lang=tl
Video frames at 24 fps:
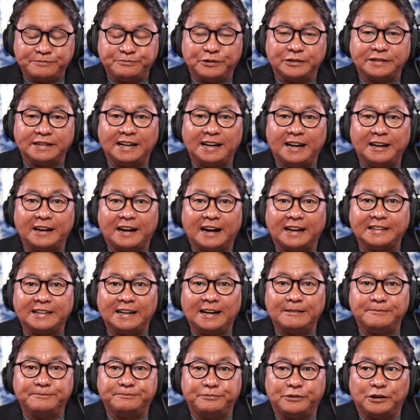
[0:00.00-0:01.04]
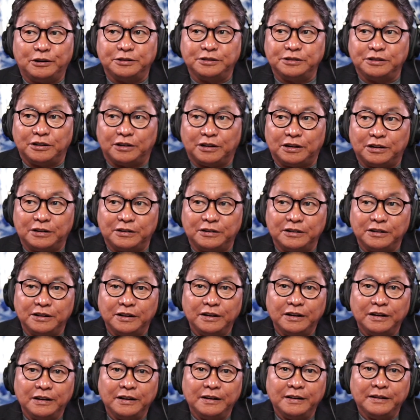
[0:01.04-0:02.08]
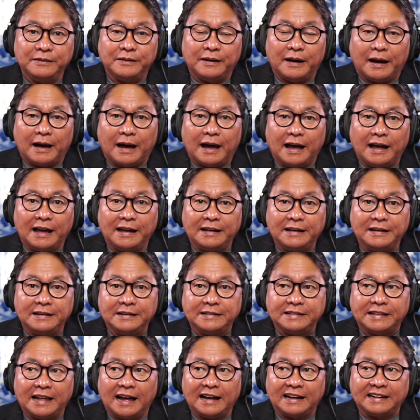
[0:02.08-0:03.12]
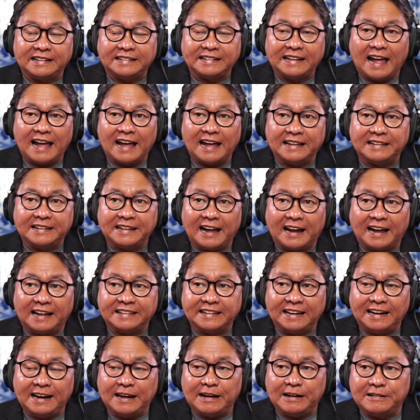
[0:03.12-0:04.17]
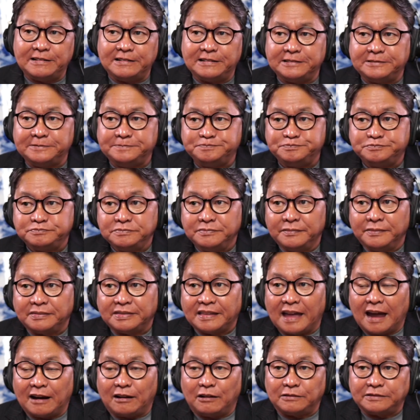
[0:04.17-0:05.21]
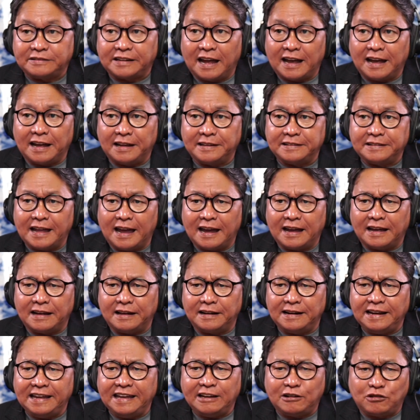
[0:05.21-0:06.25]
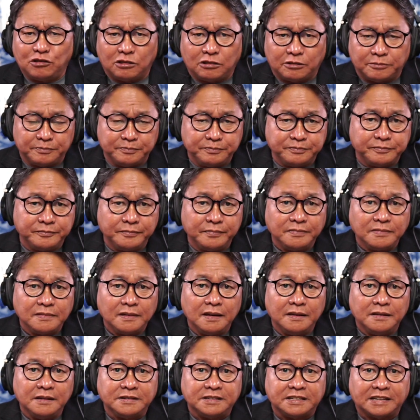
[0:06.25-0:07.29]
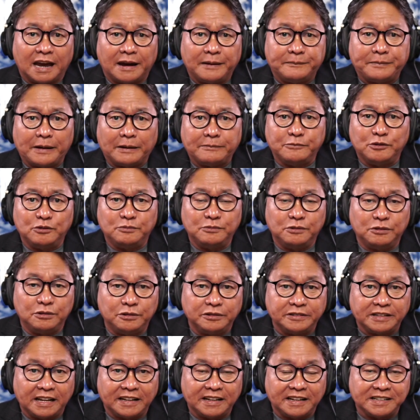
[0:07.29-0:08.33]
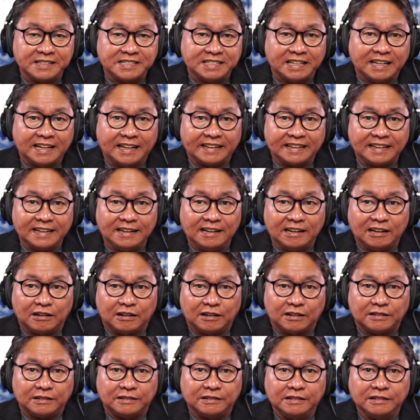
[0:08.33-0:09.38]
po nila yung kanilang pondo ah, na, na, na kanilang na, na, na likum sa pamumuhunan ng sigarilyo